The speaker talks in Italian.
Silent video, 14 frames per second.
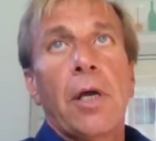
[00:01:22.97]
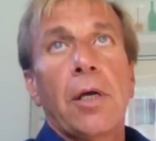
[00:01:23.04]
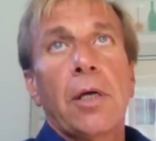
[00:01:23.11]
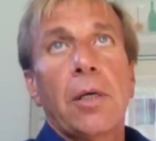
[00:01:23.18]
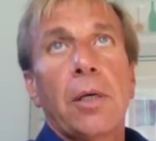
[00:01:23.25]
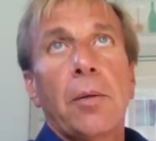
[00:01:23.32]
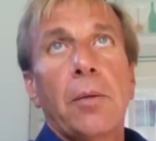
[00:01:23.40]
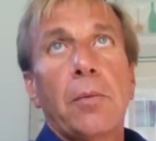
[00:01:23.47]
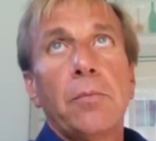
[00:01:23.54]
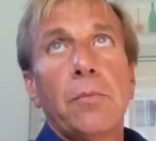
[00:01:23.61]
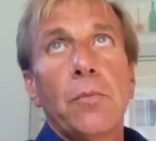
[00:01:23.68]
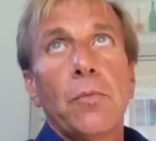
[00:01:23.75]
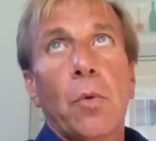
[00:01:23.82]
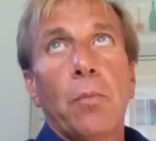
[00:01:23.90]
Eh,
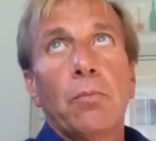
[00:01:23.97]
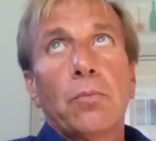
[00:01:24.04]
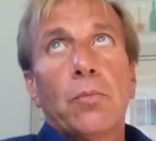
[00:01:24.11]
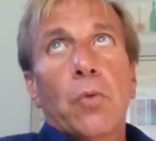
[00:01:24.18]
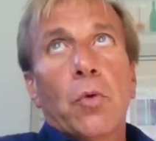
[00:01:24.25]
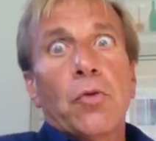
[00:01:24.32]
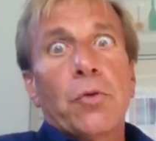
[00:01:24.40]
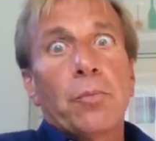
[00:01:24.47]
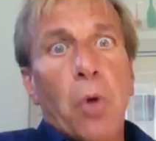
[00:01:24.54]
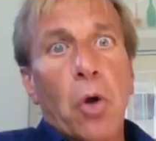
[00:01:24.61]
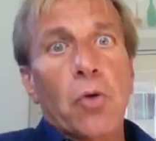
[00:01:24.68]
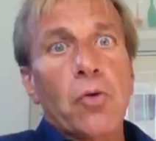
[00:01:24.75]
non, non, si può